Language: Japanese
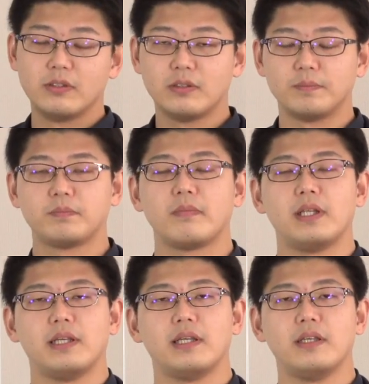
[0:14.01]
の
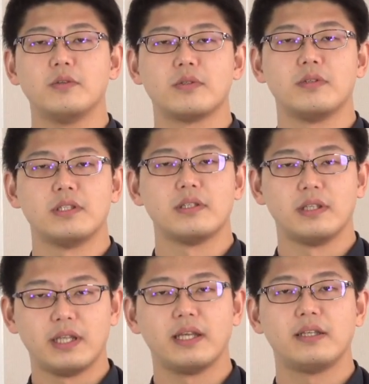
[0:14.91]
要素につい
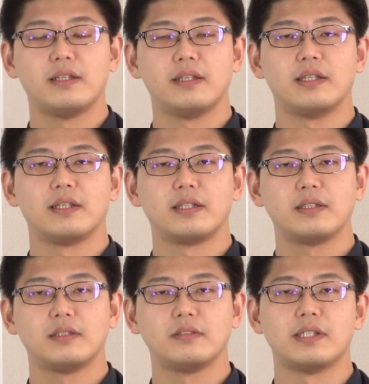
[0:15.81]
て
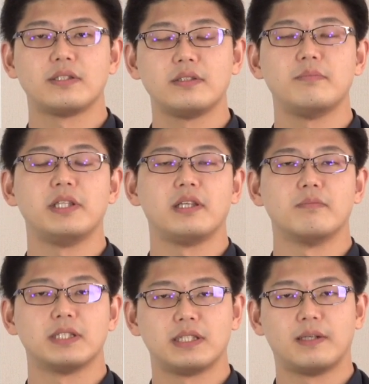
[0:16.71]
詳しく見てき
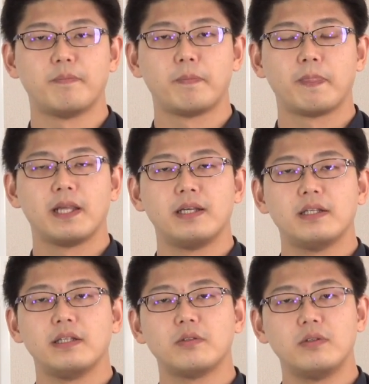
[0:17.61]
ました。
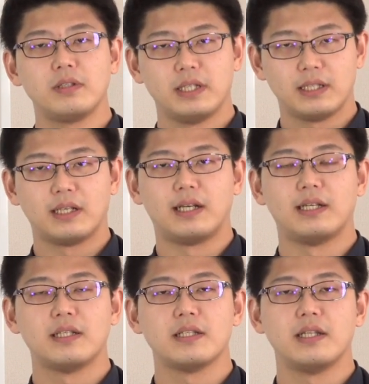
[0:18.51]
で今回か
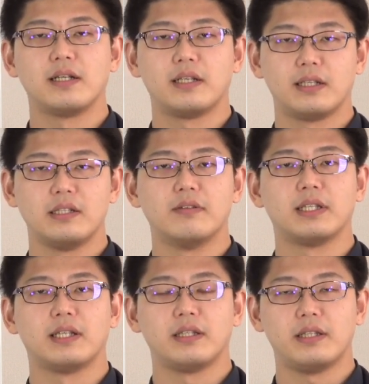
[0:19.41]
ら何回かにわ
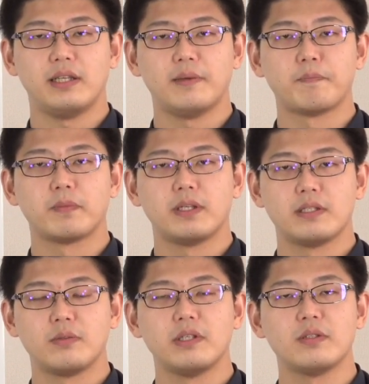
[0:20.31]
たって
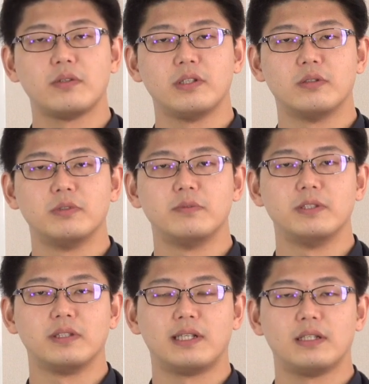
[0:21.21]
それぞれの部
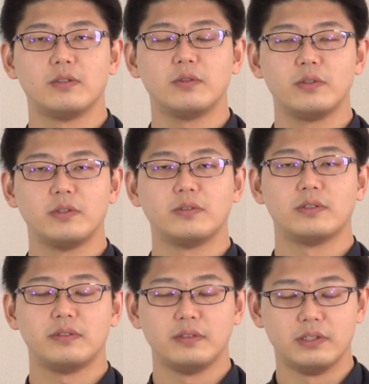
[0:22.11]
分がどの
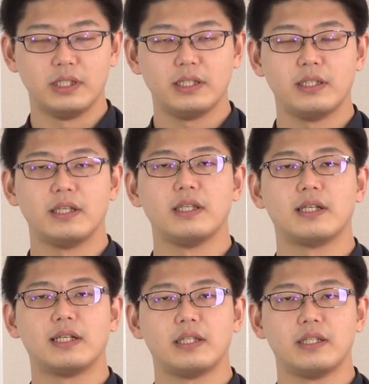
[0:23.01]
ふうに出来
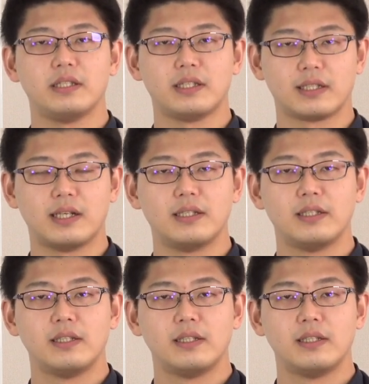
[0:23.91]
上がってきたか、